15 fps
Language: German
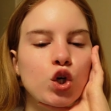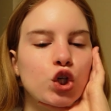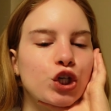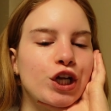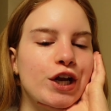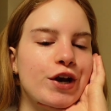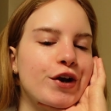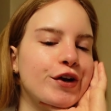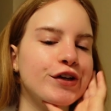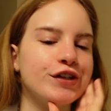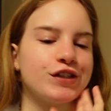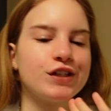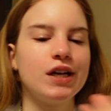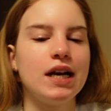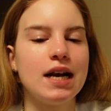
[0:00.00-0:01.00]
Dann
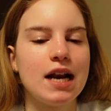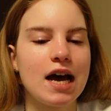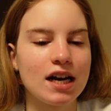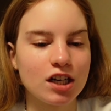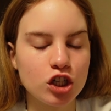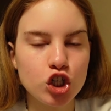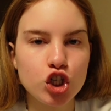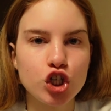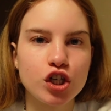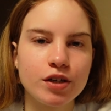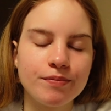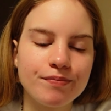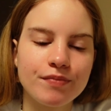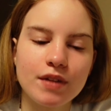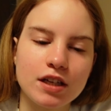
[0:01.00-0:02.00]
ist Lunch,
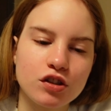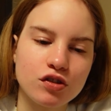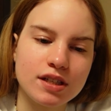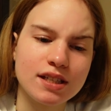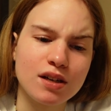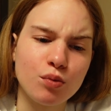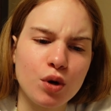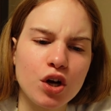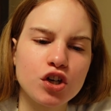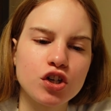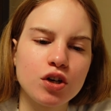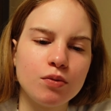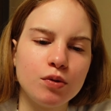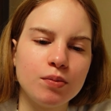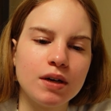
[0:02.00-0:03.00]
also dieser
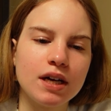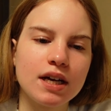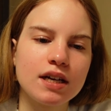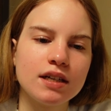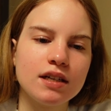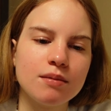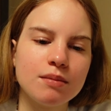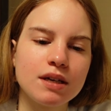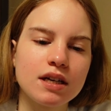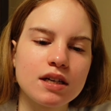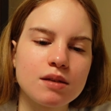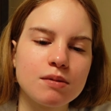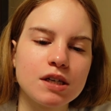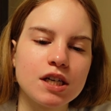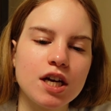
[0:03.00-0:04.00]
Workshop über Academic
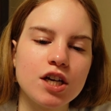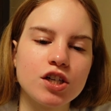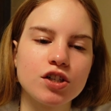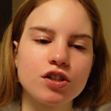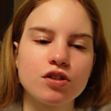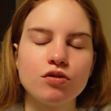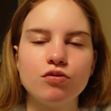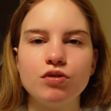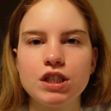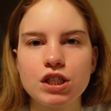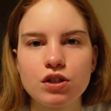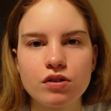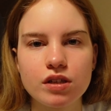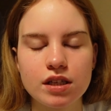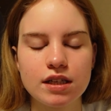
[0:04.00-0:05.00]
Expectations und
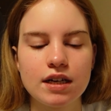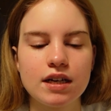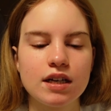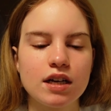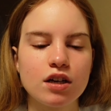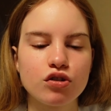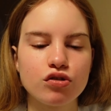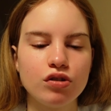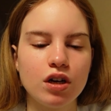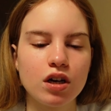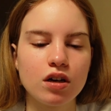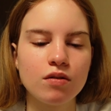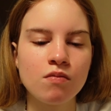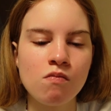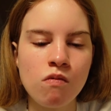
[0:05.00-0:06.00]
Resources, der geht ganz schön
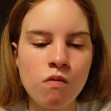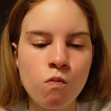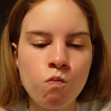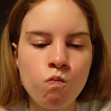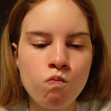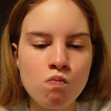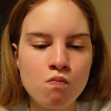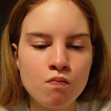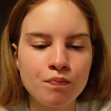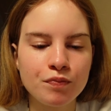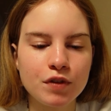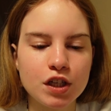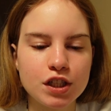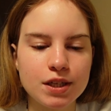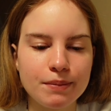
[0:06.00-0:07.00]
lange
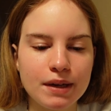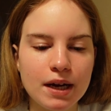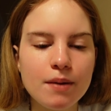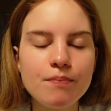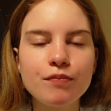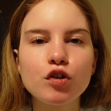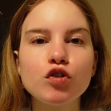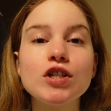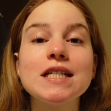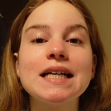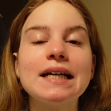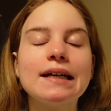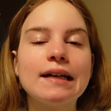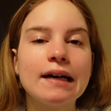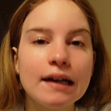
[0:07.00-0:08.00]
deshalb ja. Und
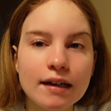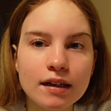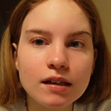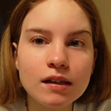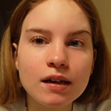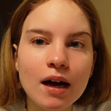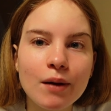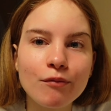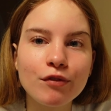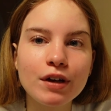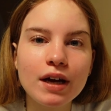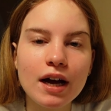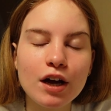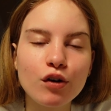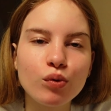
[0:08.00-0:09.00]
danach haben
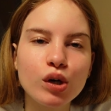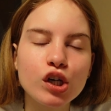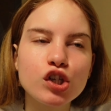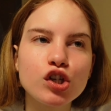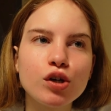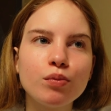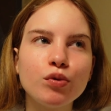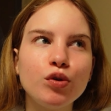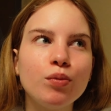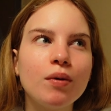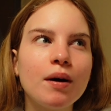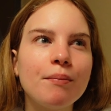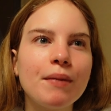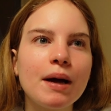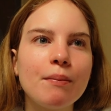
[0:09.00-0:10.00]
wir einen Workshop
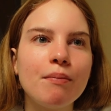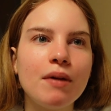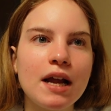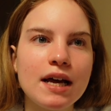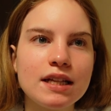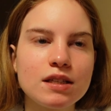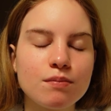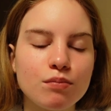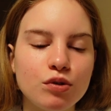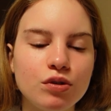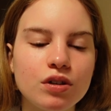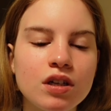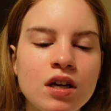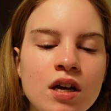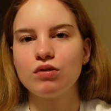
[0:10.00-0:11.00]
über My
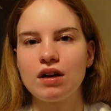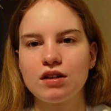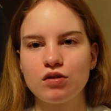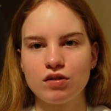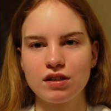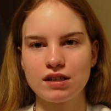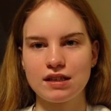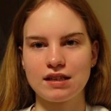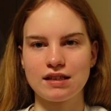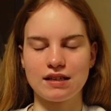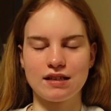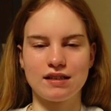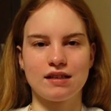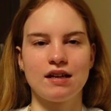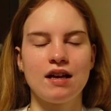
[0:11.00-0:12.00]
Plattsburgh. Also das ist
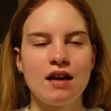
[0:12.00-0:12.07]
dieses